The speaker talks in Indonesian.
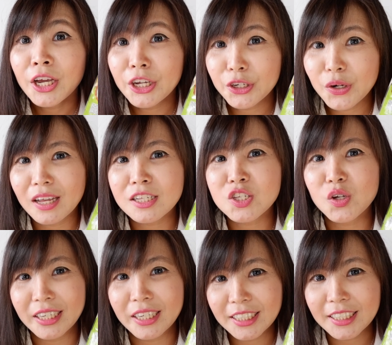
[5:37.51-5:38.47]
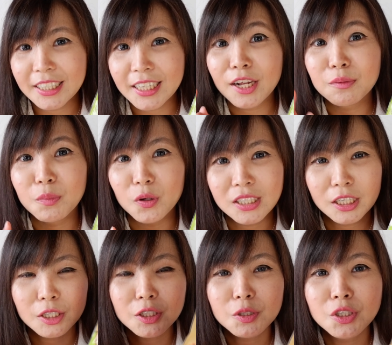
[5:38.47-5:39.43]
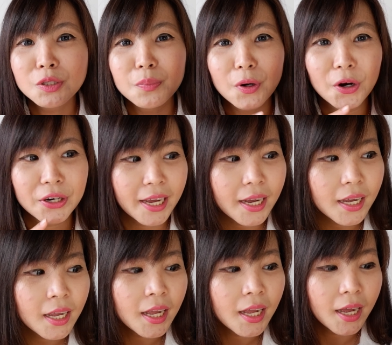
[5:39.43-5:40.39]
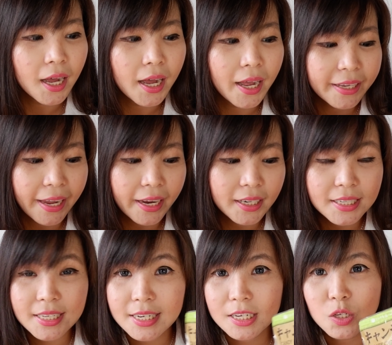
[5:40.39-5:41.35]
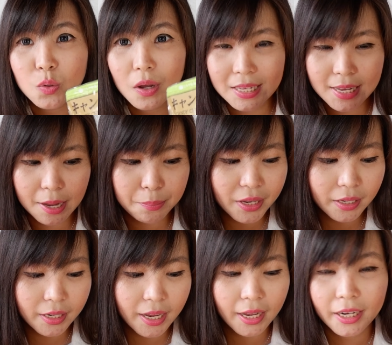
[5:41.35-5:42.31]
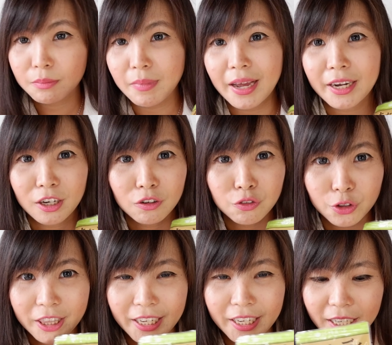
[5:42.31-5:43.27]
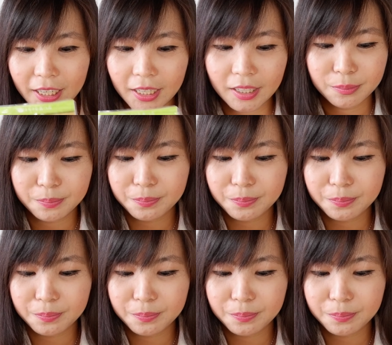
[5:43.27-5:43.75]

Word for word: Yuk langsung aja kita unboxing produk uh, candy cheese wasabi dari Marine Food ini.